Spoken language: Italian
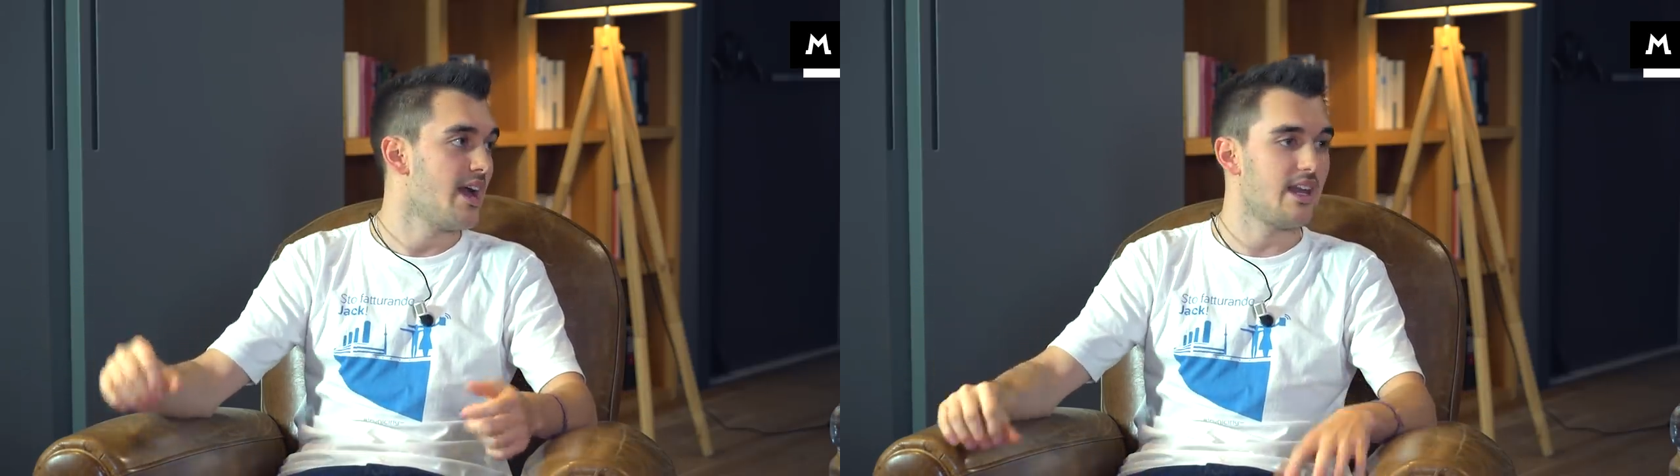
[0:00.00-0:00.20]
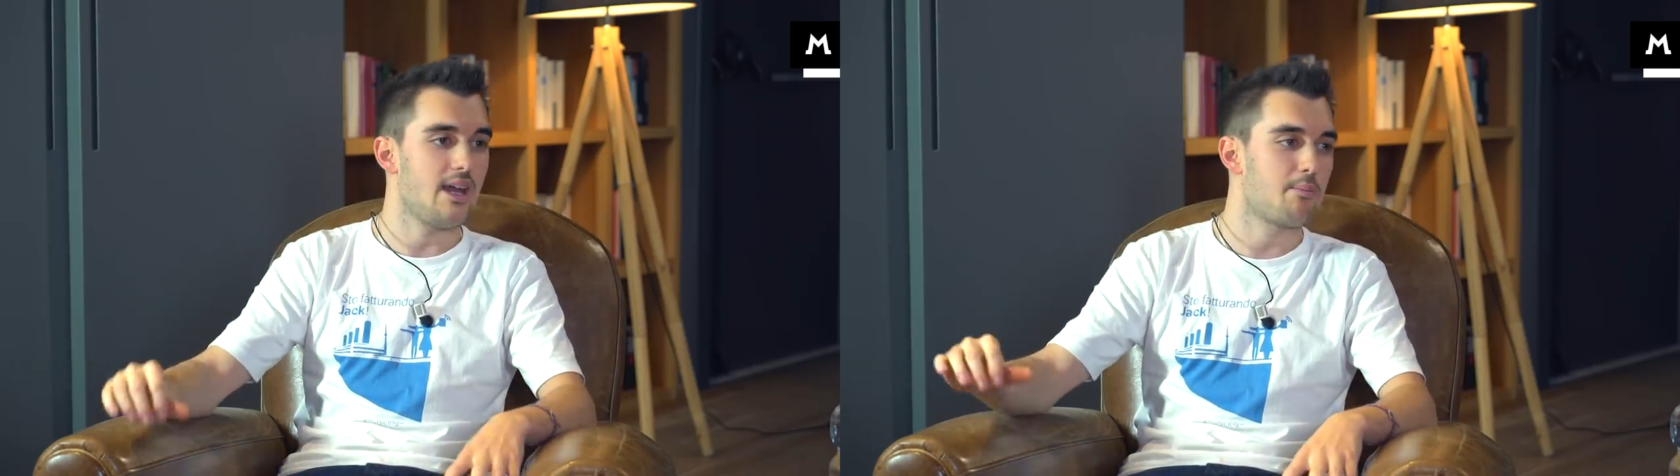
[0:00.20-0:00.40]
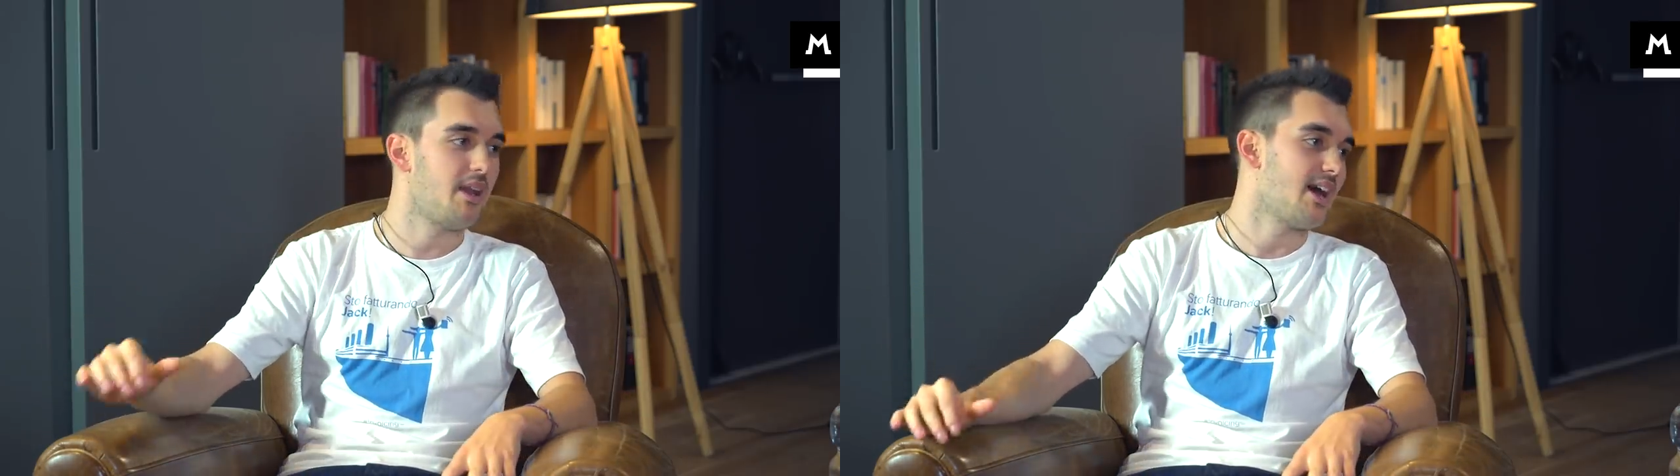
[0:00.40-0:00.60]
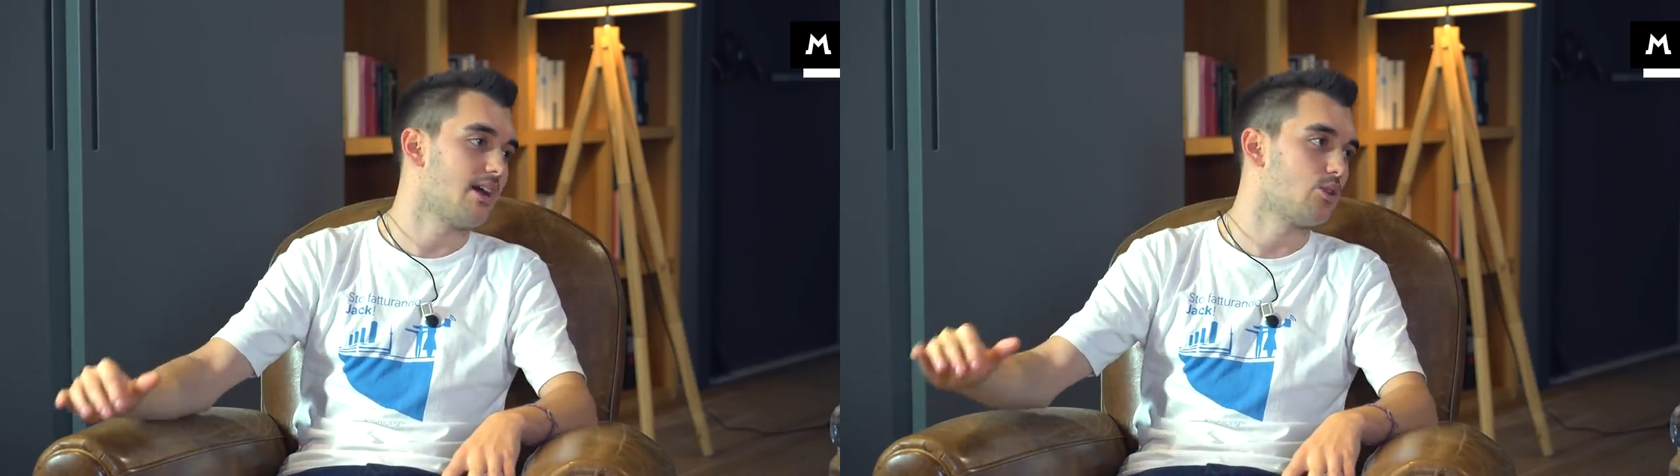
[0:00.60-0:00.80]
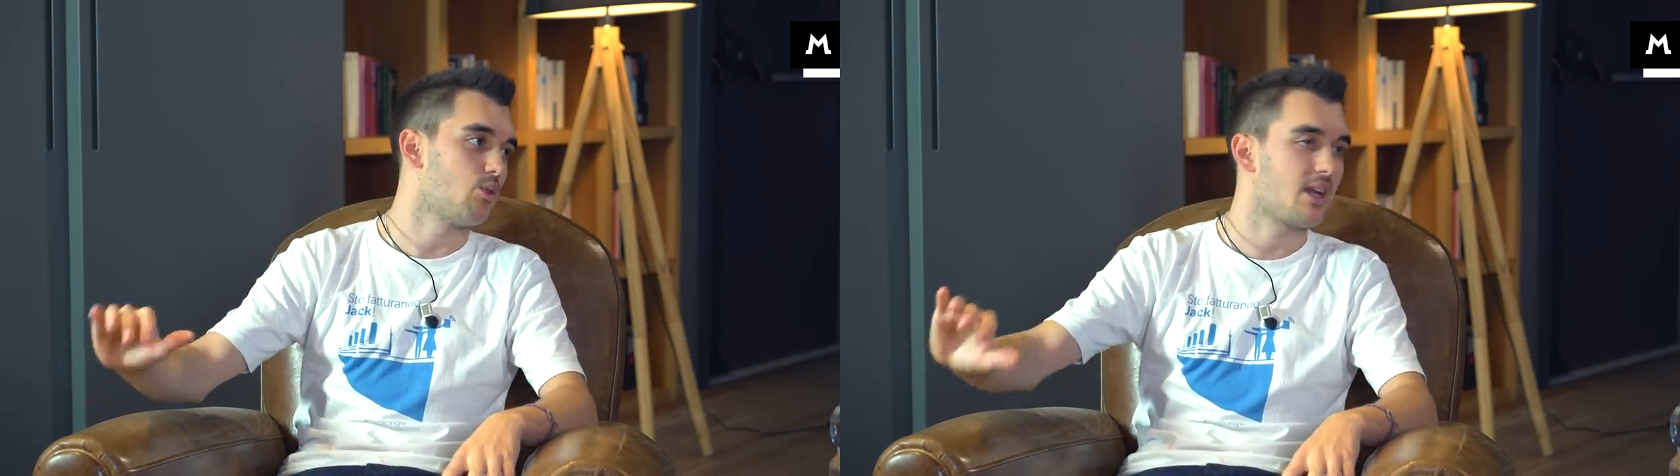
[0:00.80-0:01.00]
e
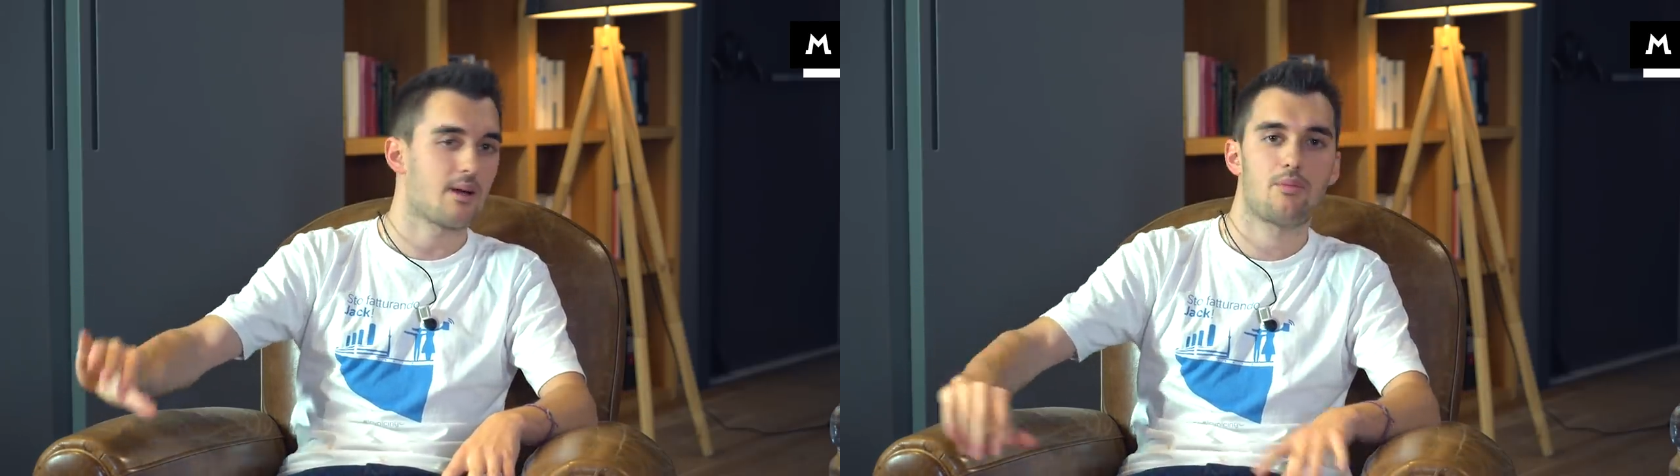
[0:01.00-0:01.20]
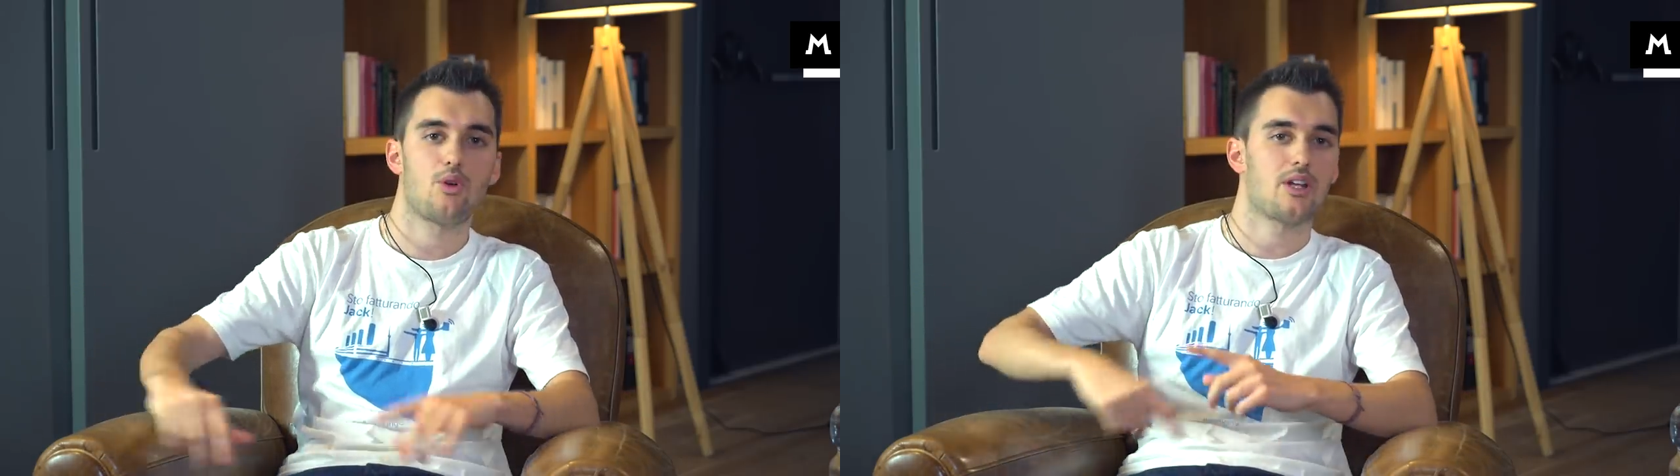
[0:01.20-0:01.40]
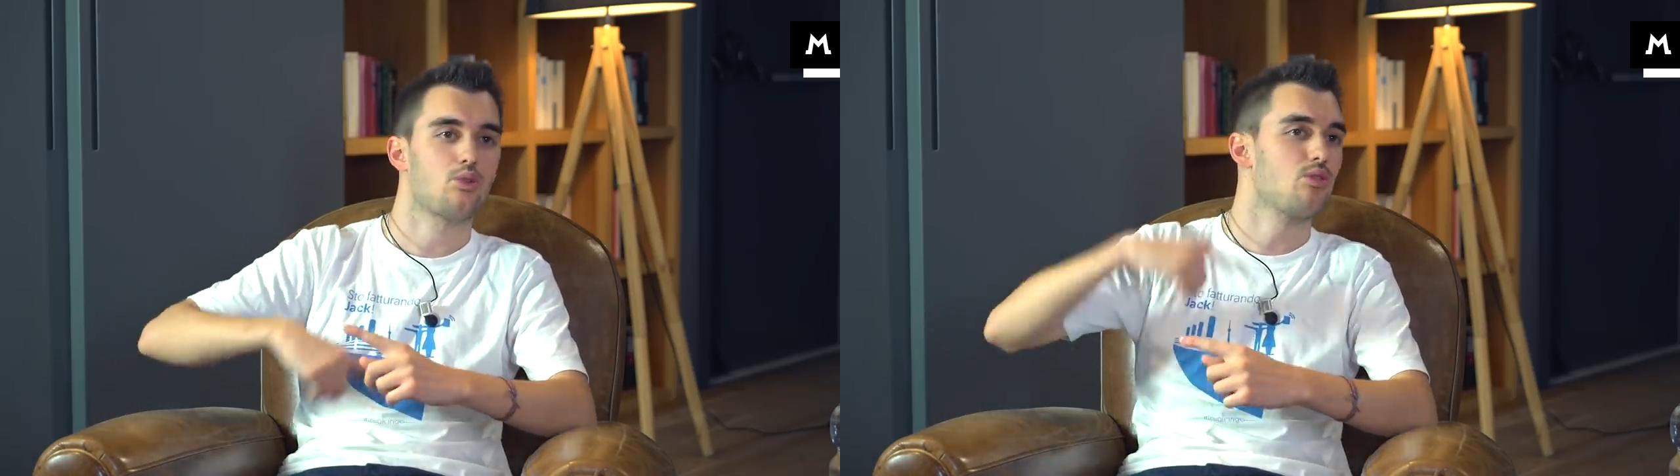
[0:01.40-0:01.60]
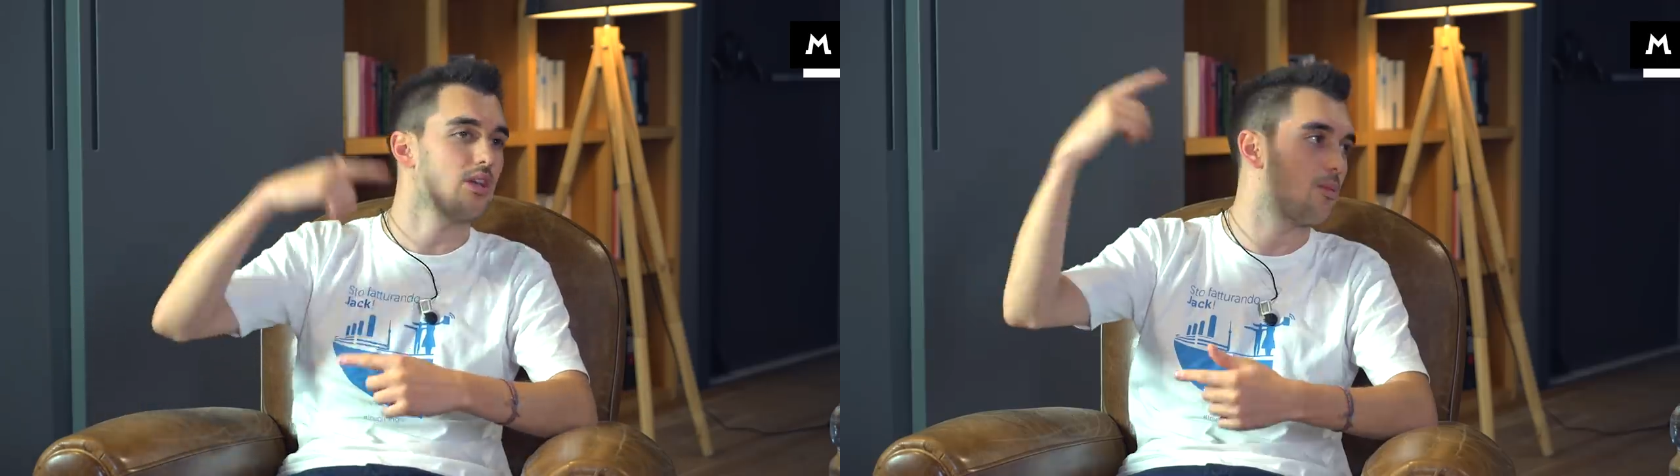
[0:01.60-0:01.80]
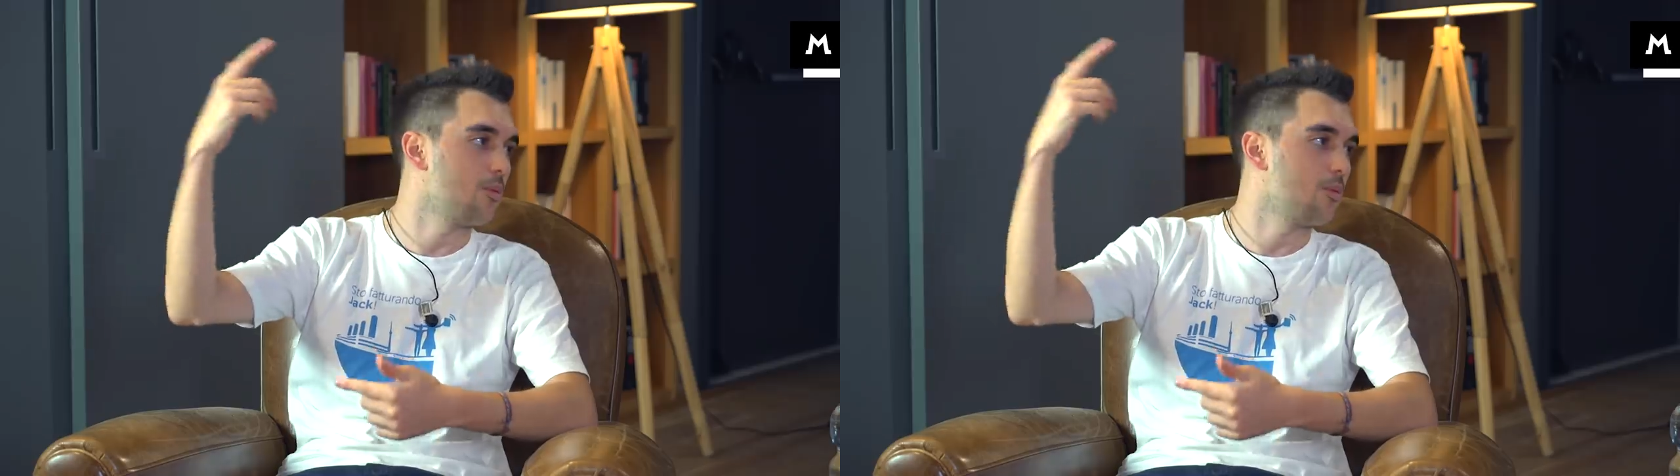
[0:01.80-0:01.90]
riapplicando quel campione a tutta la